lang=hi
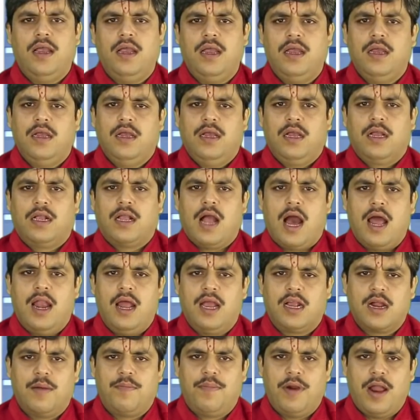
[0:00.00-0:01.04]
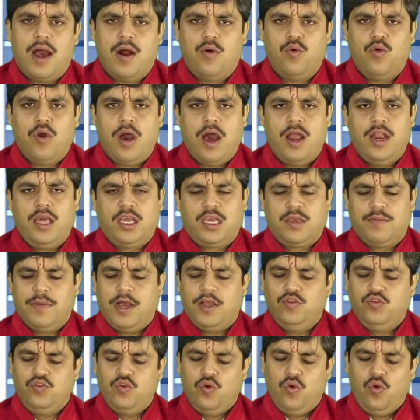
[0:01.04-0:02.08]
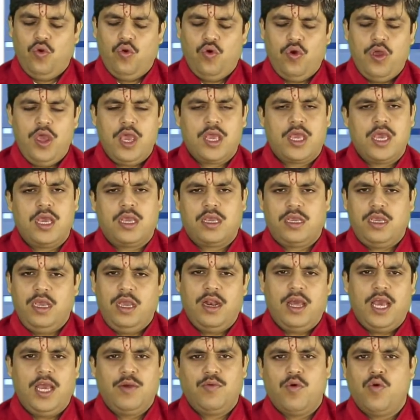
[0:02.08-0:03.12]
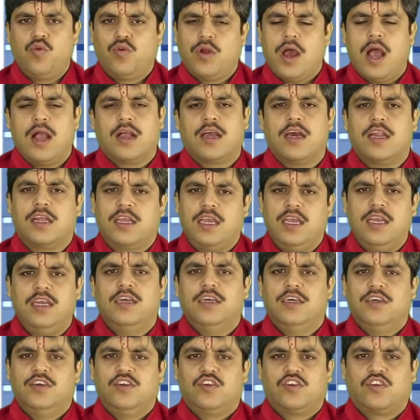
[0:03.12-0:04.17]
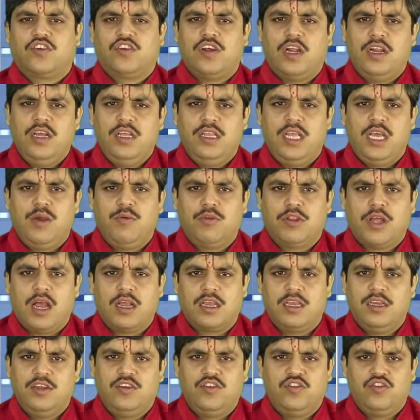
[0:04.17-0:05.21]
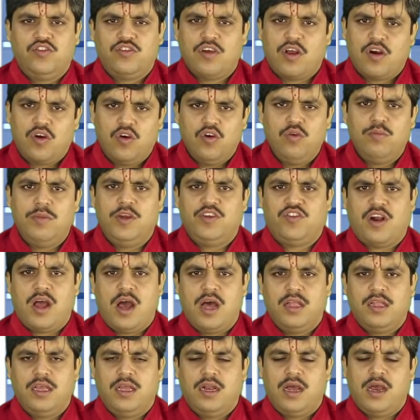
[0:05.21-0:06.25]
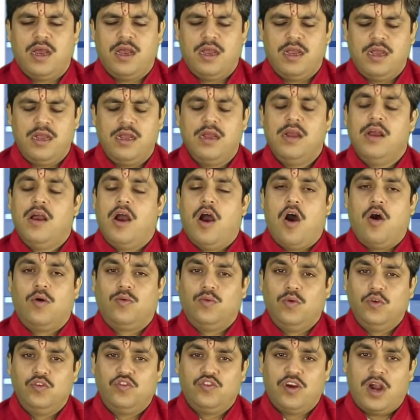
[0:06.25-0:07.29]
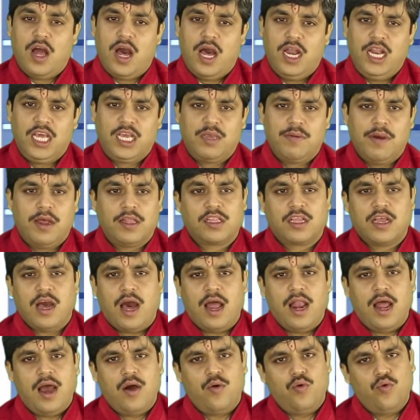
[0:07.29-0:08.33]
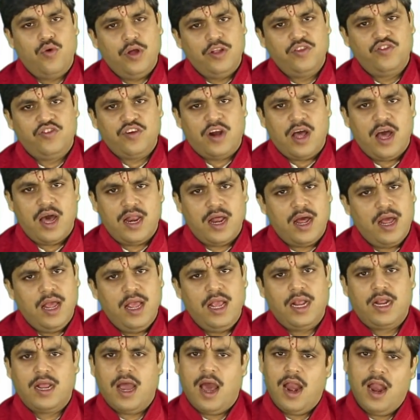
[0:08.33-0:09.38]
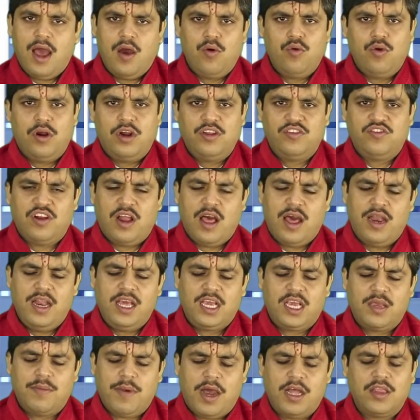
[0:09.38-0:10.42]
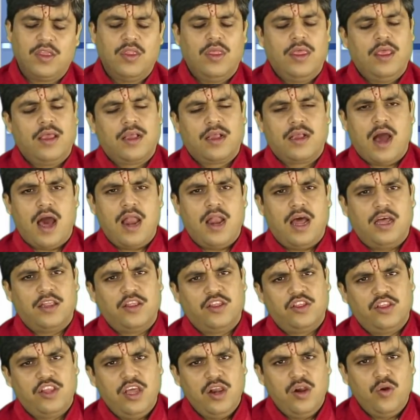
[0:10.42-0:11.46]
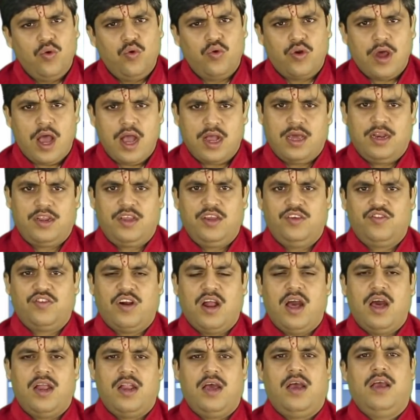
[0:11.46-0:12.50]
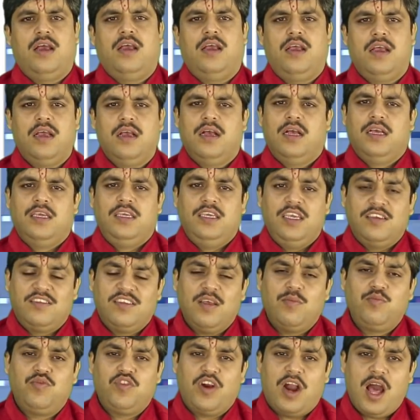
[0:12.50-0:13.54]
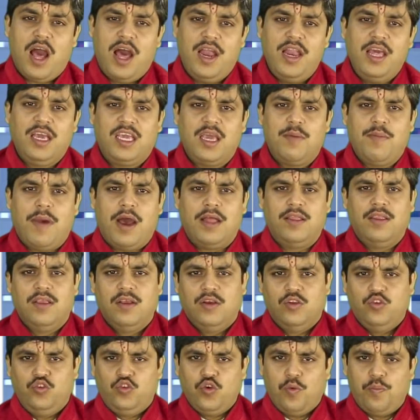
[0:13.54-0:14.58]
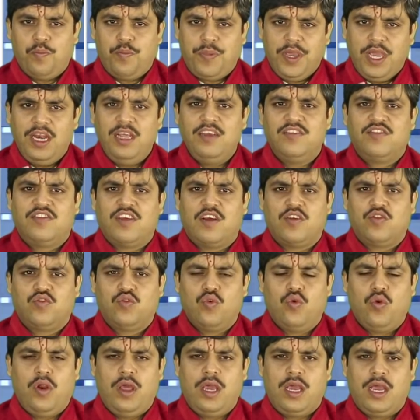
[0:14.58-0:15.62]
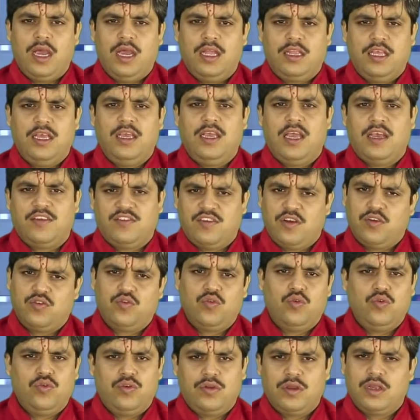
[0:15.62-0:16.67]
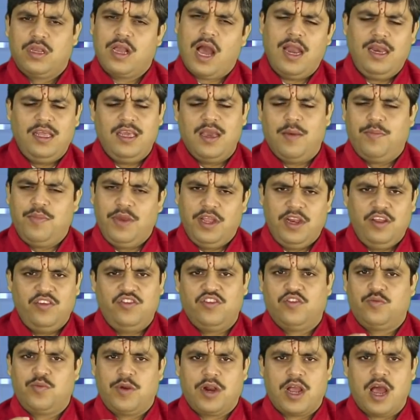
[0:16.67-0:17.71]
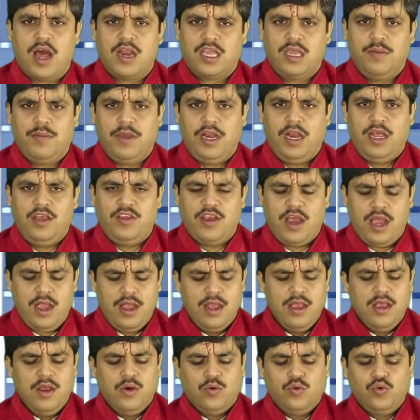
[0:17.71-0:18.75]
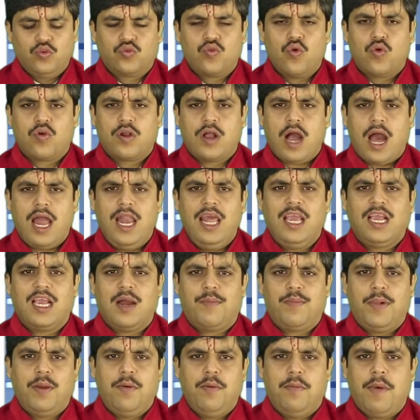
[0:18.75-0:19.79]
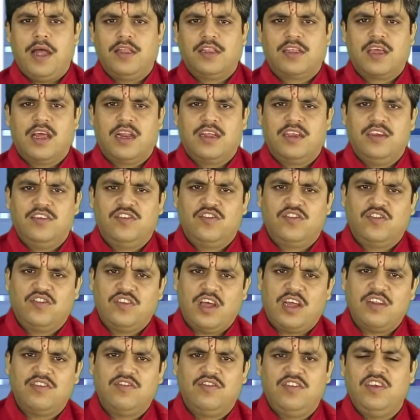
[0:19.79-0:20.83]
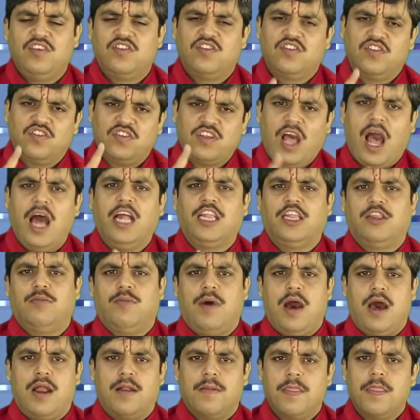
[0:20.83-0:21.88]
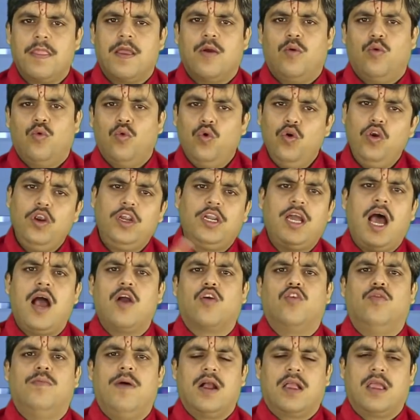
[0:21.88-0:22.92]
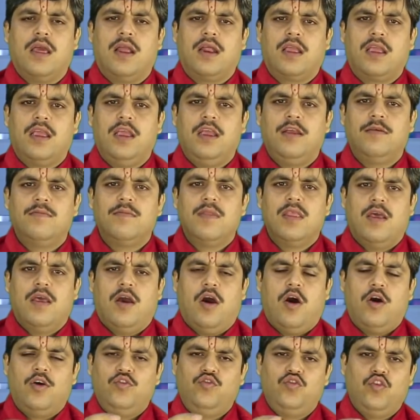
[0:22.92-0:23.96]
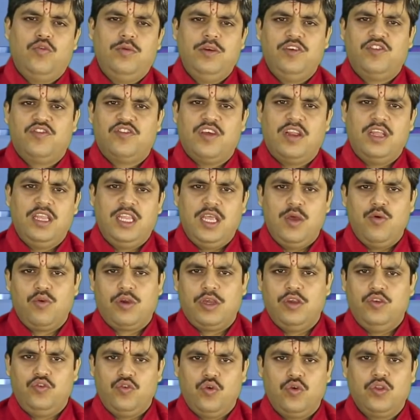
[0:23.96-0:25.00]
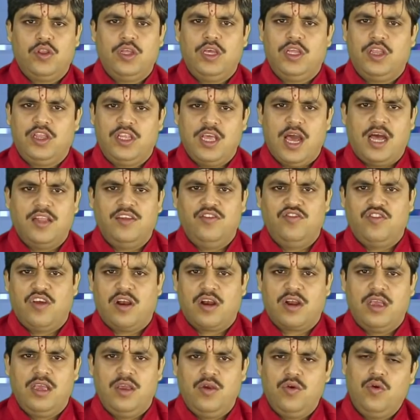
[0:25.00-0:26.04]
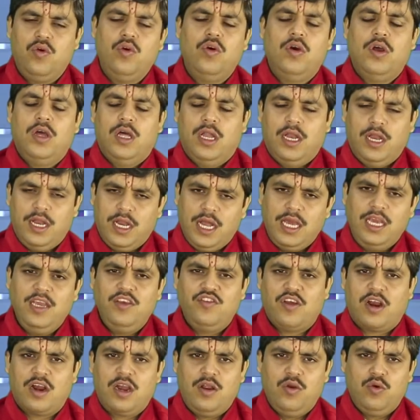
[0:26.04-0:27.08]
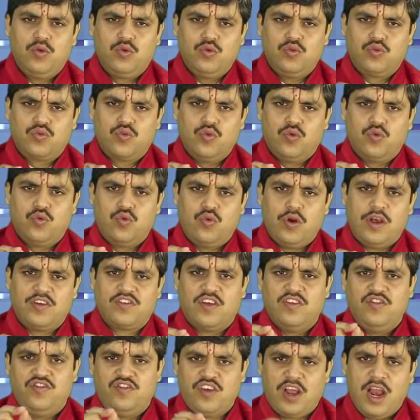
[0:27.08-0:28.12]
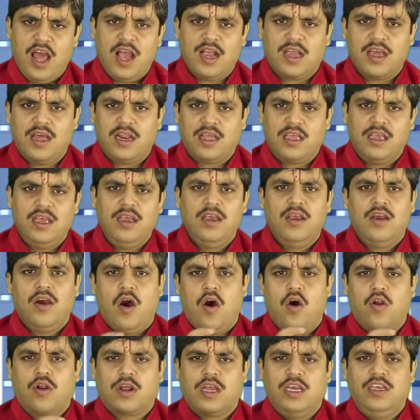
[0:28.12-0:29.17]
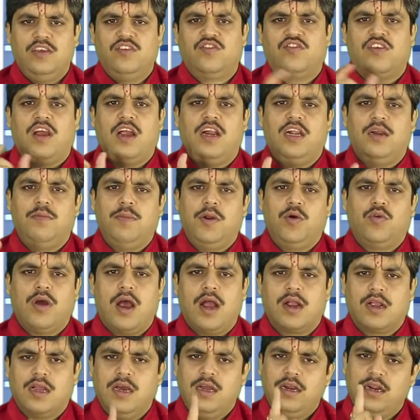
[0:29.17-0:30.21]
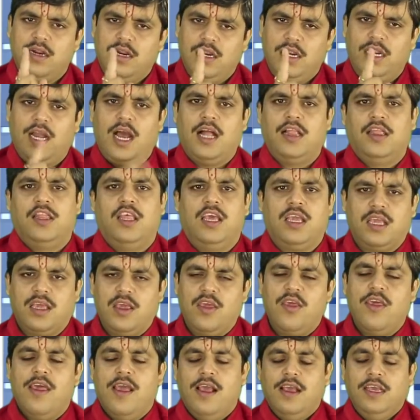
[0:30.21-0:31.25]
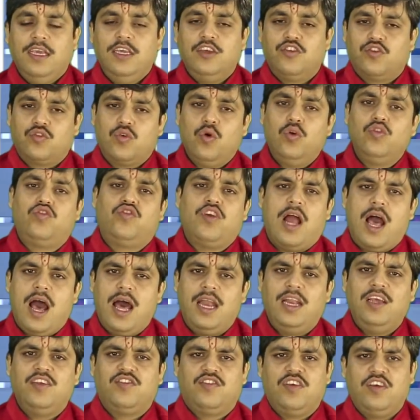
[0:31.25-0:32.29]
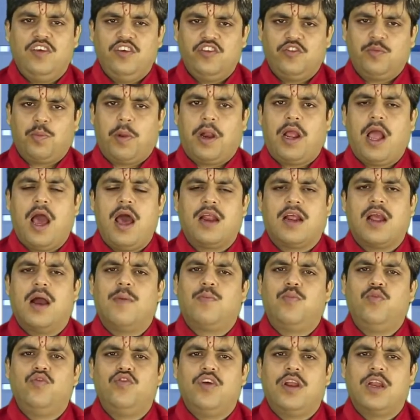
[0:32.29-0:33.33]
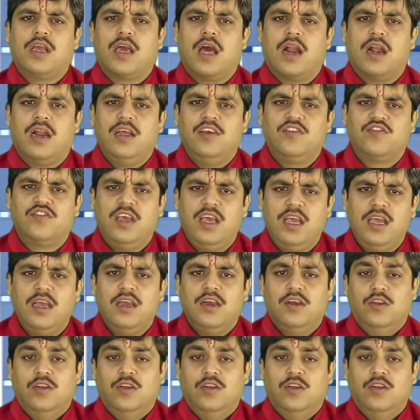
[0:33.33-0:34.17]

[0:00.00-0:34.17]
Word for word: है काला कपड़ा उड़ाने के बाद जो लोहे की कील है वो उठा करके शनि देवता के चरणों में चढ़ा देना है और वो चढ़ाने के बाद काला उलट चढ़ाना है काला उलट चढ़ाने के बाद काला तिल उठा करके चढ़ाना है ये सब चढ़ाने के बाद जो पीली सरसों ले गए थे या सरसों काली या पीली जिस प्रकार की भी ले जाएं उसको काले कपड़े में बांध करके सर से सात बार उल्टा घुमा करके और जो भी शनिदेव की ज्योत इत्यादि जल रही हो नहीं जल रही हो तो उसको थोड़ा सा जला करके और कहीं साइड में उठाकर डाल देंगे इसको चढ़ाने से इस प्रकार का पूजन करने से